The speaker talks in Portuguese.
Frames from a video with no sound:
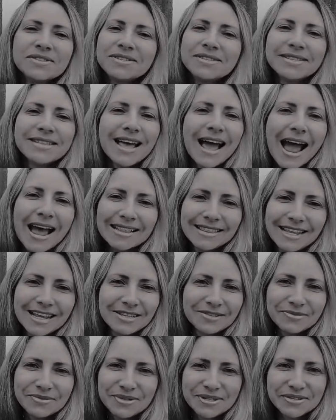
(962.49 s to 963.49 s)

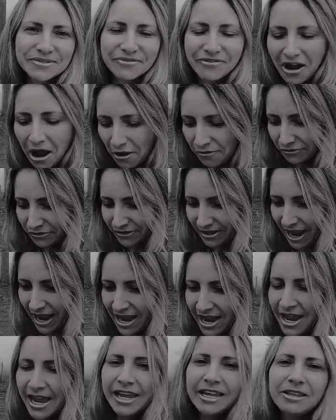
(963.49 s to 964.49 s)
nada nos falta.
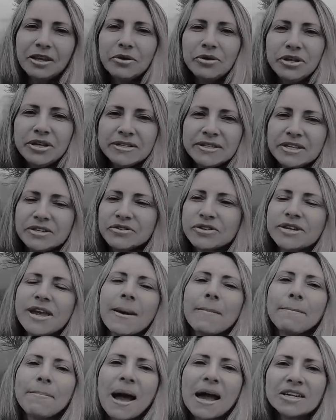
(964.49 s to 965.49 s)
Então eu desejo que
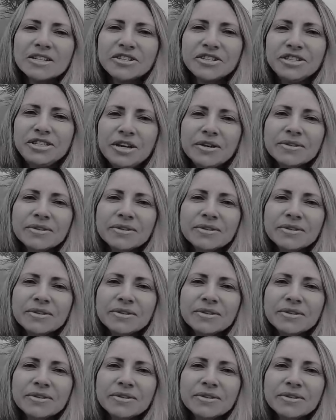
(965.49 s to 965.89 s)
a paz de